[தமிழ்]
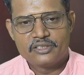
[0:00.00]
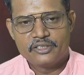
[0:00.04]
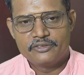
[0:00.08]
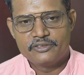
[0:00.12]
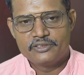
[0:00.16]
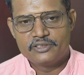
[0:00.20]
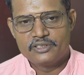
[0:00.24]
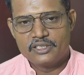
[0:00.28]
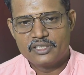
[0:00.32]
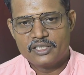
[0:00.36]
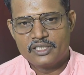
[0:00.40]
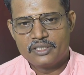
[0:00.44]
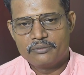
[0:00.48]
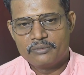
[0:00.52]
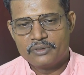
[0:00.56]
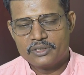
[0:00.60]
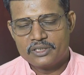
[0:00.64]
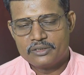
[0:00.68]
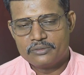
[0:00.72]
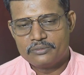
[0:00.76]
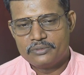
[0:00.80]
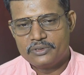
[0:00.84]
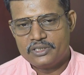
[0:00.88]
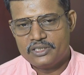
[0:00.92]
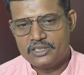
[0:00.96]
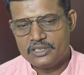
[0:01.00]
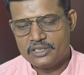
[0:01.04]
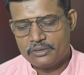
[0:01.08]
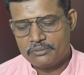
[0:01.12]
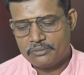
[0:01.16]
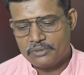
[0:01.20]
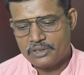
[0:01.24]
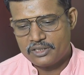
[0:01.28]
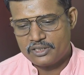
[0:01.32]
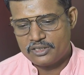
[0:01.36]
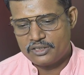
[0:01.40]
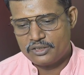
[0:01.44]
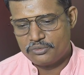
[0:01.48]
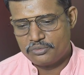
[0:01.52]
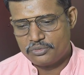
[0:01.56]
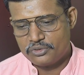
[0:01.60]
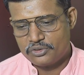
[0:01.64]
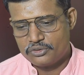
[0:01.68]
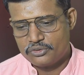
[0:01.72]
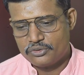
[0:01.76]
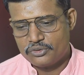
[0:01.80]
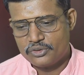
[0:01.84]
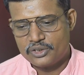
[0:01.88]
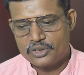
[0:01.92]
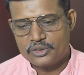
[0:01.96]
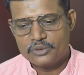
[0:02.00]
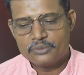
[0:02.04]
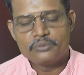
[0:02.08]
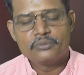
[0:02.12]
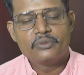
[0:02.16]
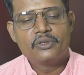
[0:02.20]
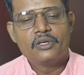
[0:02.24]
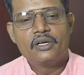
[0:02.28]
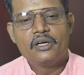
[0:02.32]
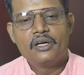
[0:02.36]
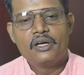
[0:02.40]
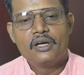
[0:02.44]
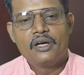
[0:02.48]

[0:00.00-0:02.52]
தவிர்த்துருங்க மற்றபடி இந்த மாதத்தை பொறுத்த வரைக்கும்